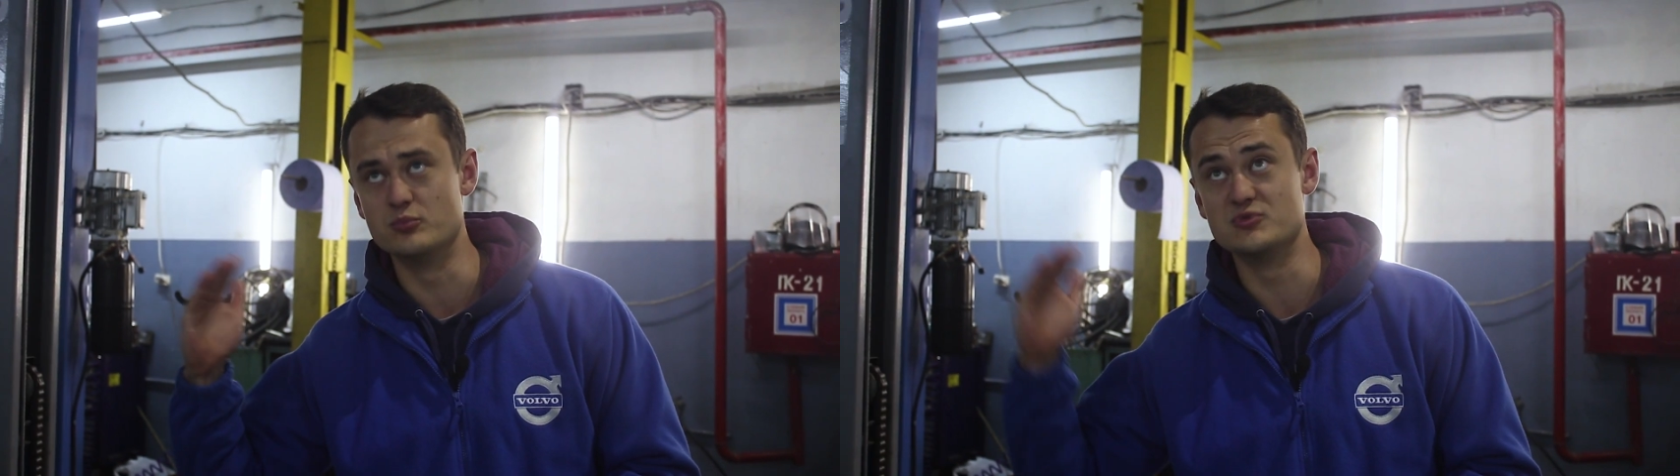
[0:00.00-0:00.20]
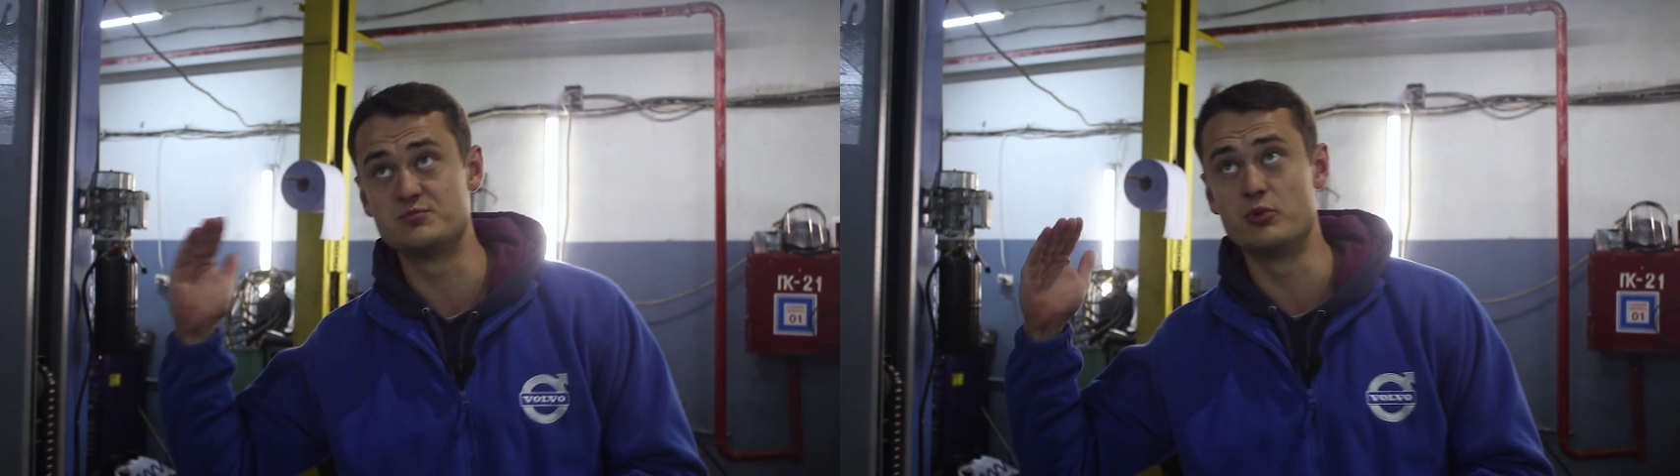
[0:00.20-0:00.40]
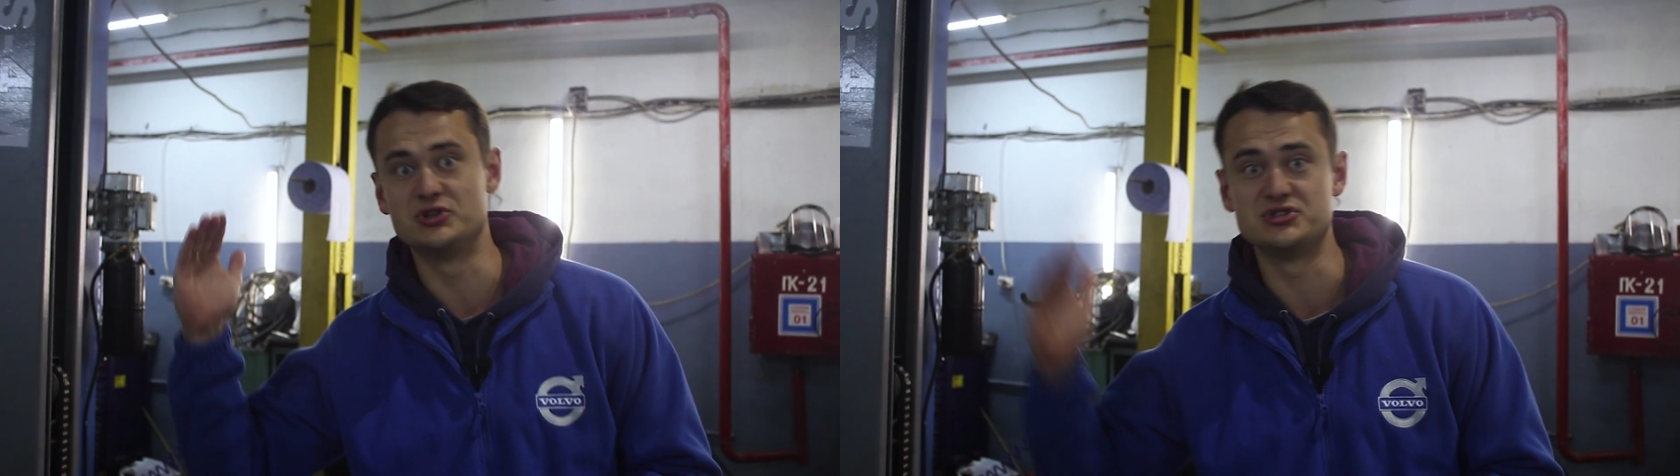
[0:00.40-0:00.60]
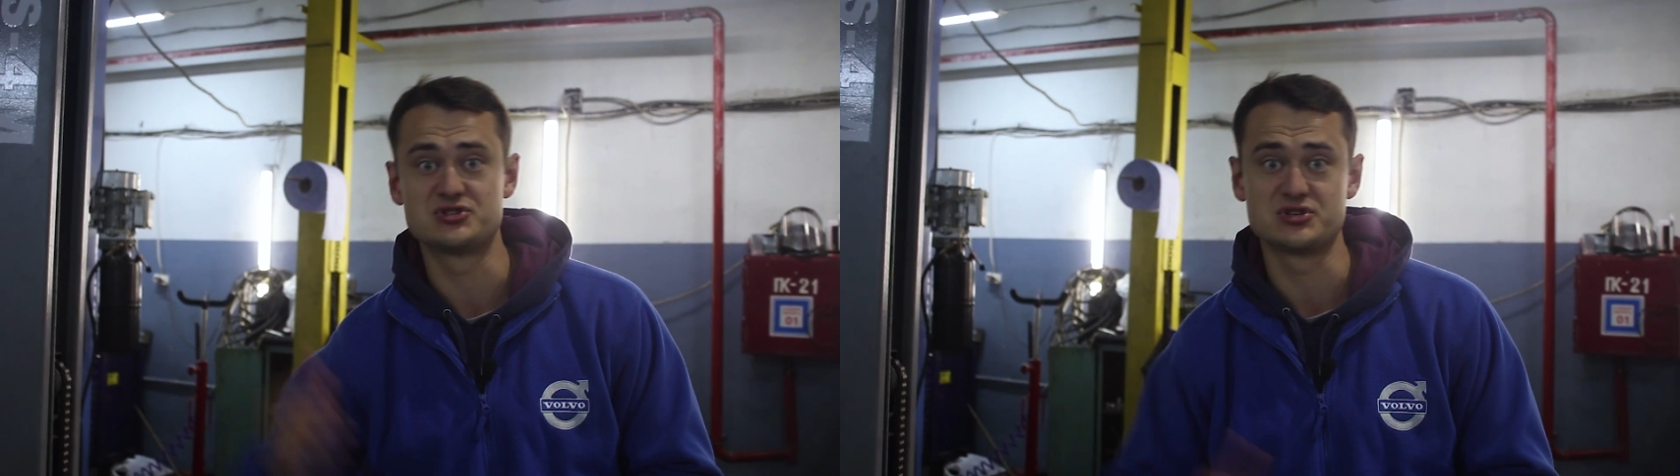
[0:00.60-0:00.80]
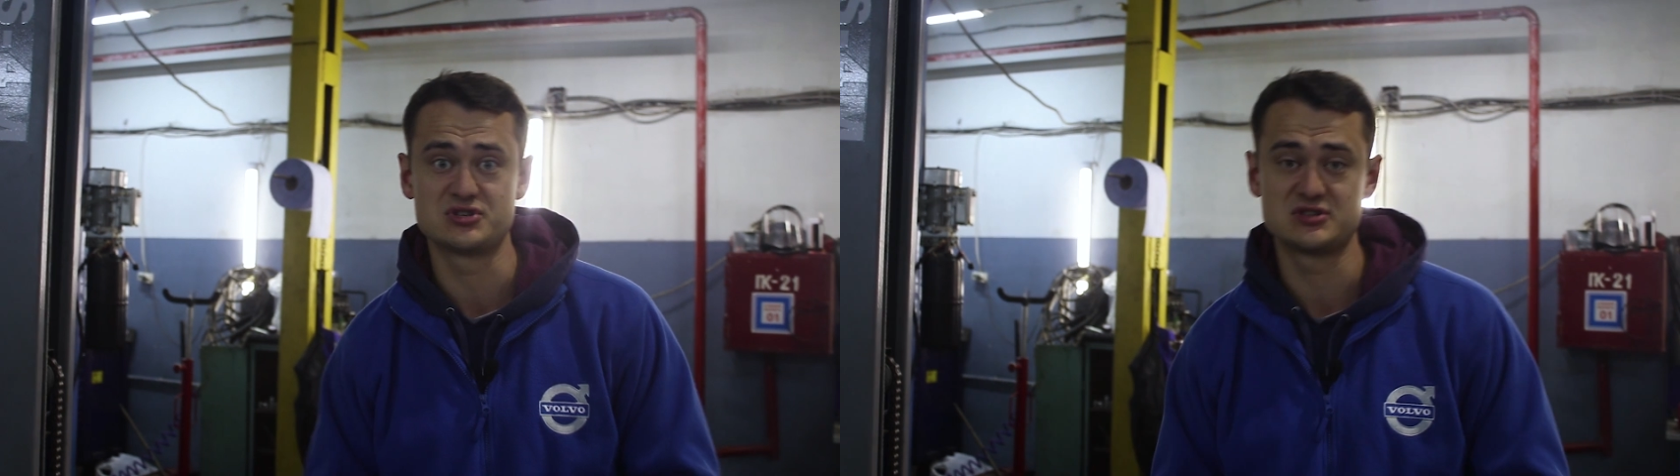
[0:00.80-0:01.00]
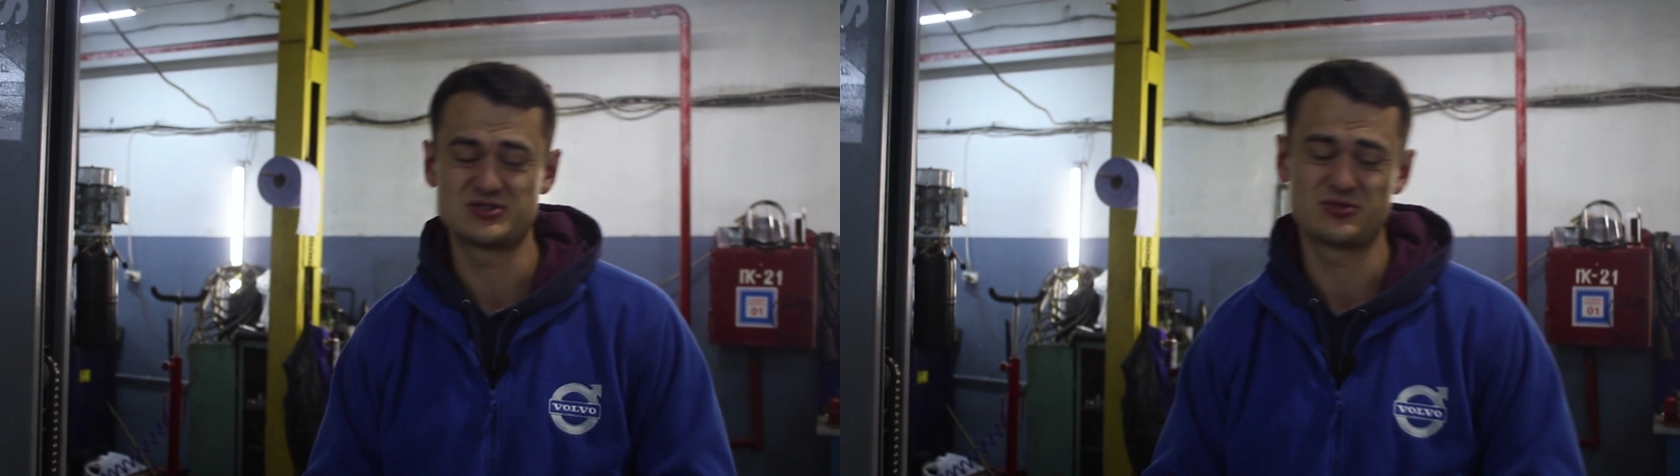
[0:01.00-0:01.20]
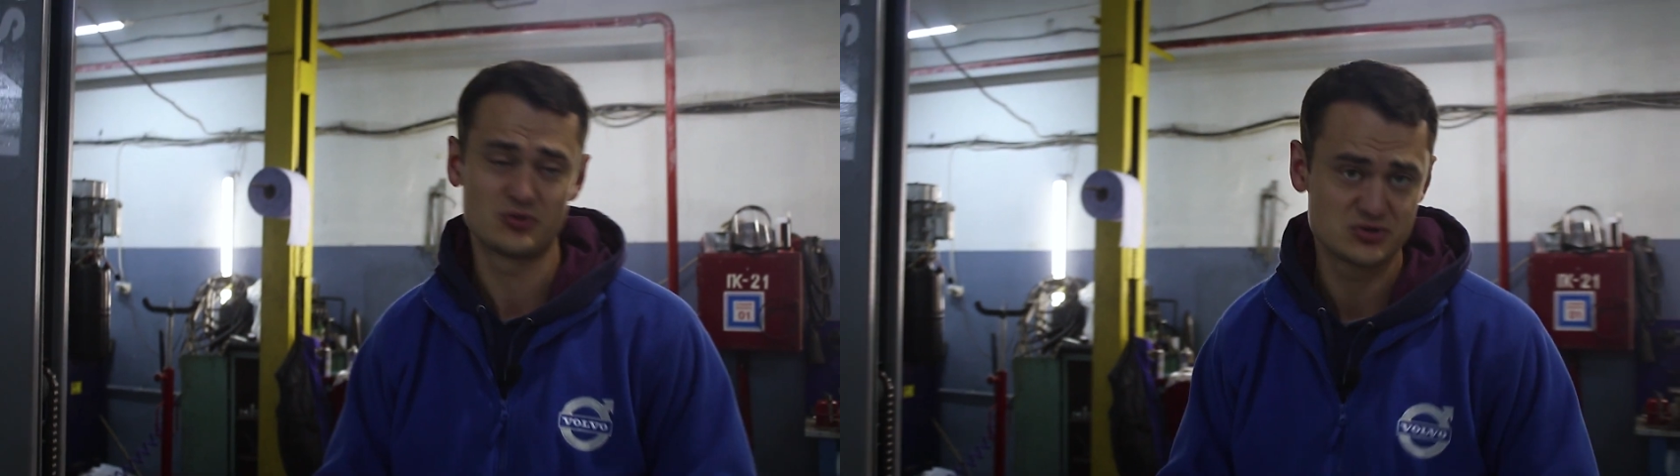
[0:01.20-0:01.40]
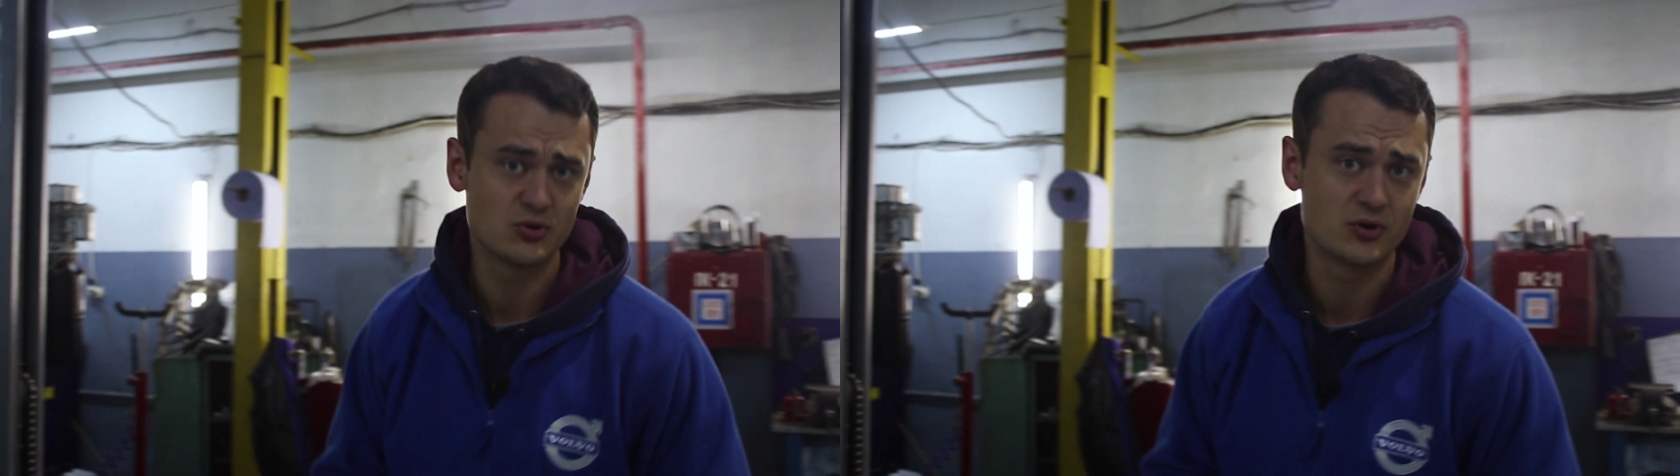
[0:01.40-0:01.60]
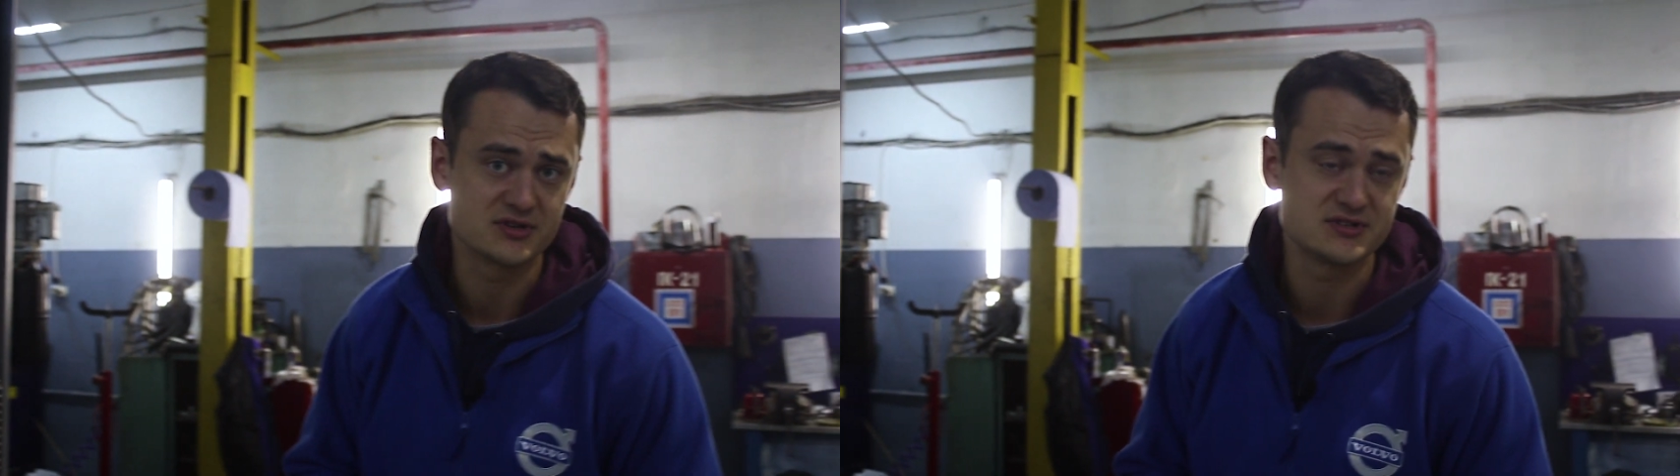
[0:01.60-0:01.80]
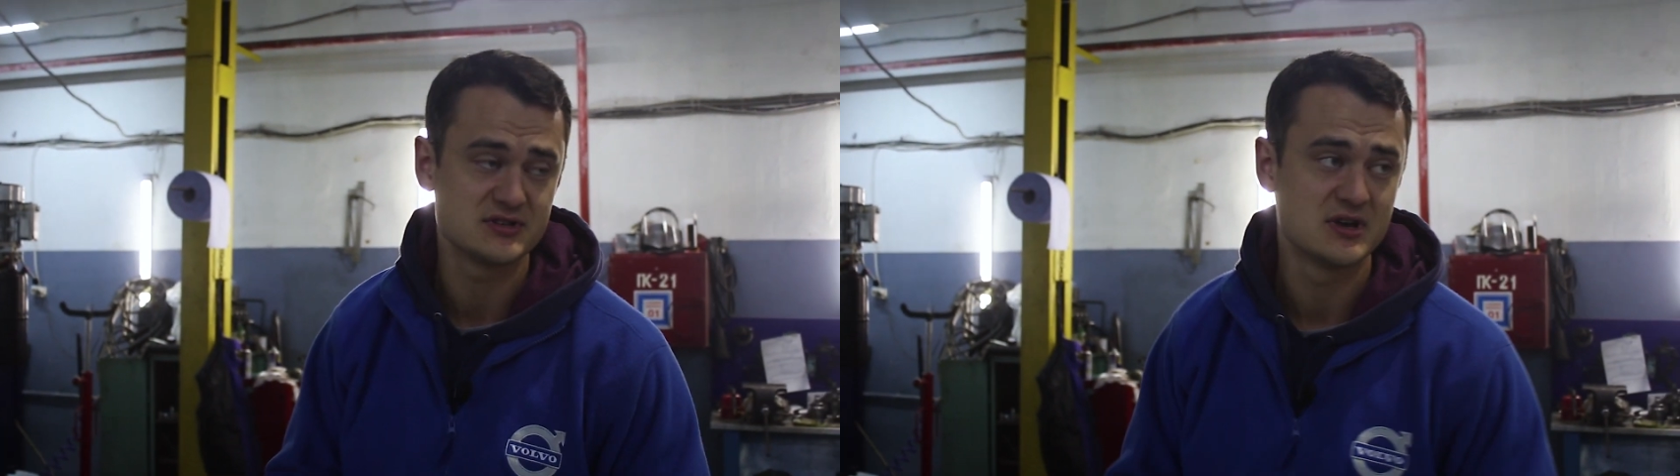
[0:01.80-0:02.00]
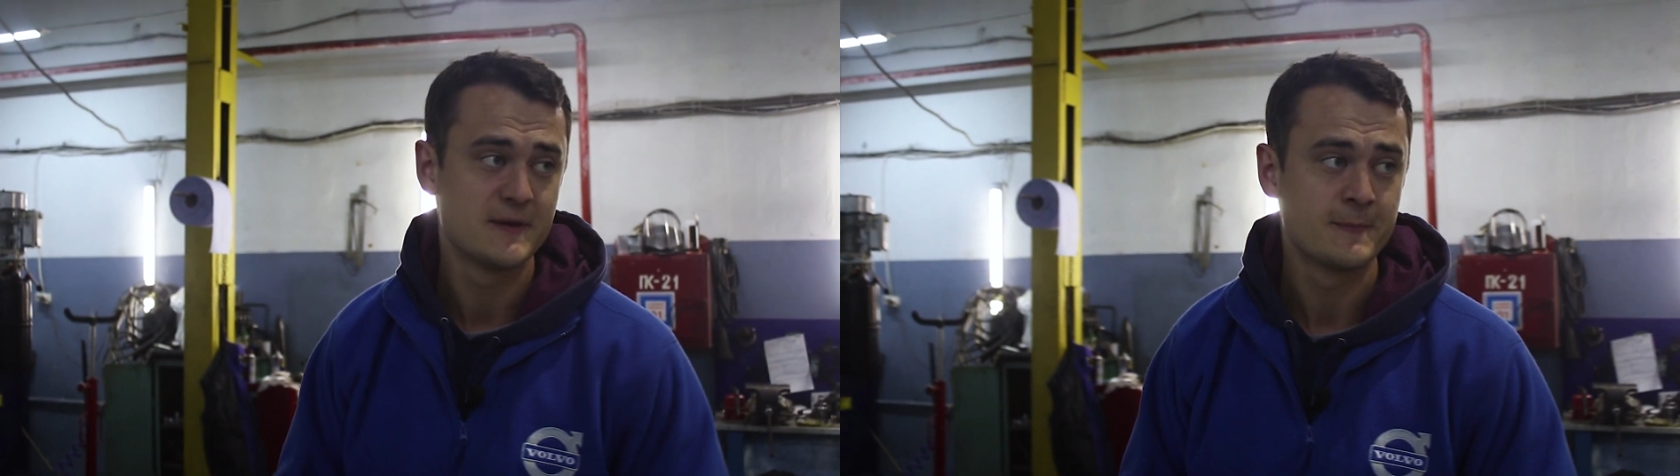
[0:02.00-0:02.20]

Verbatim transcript: с большей со, со скорости.